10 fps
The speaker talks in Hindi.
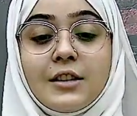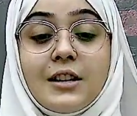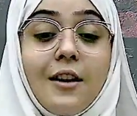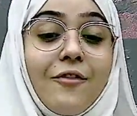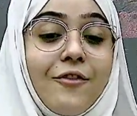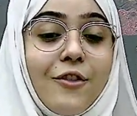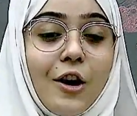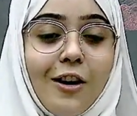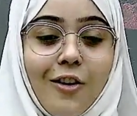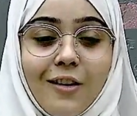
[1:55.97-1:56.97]
टफ
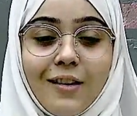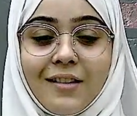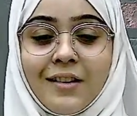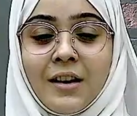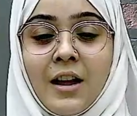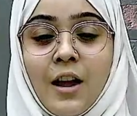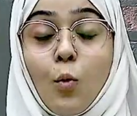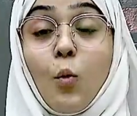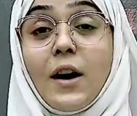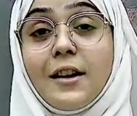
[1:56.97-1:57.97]
और
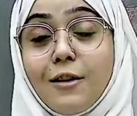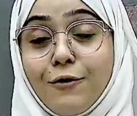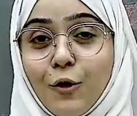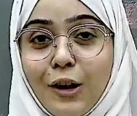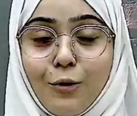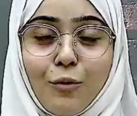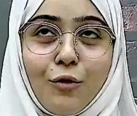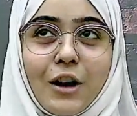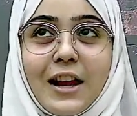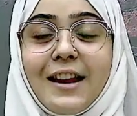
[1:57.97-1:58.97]
वंडरफुल
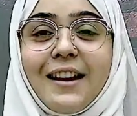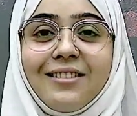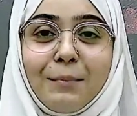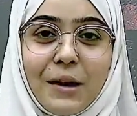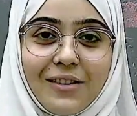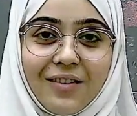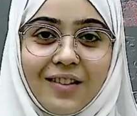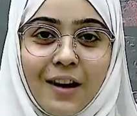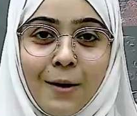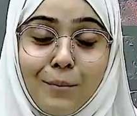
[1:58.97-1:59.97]
वर्किंग एक्सपीरियंस
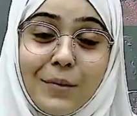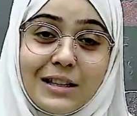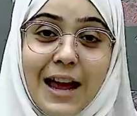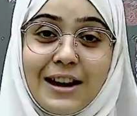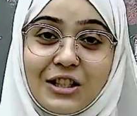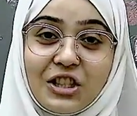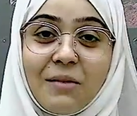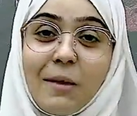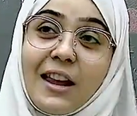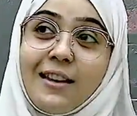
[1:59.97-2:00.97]
था मैं
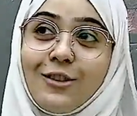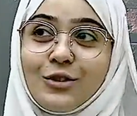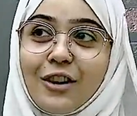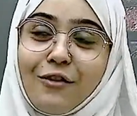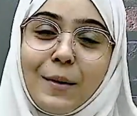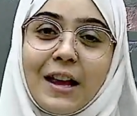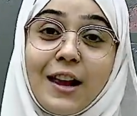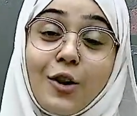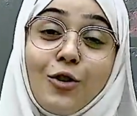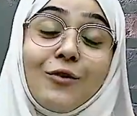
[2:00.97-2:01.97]
चैलेंजिंग भी कह रही हूँ टफ भी कह
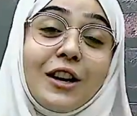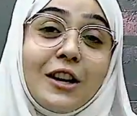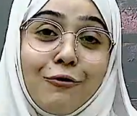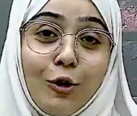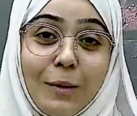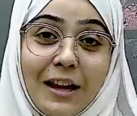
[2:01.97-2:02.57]
रही हूँ वंडरफुल भी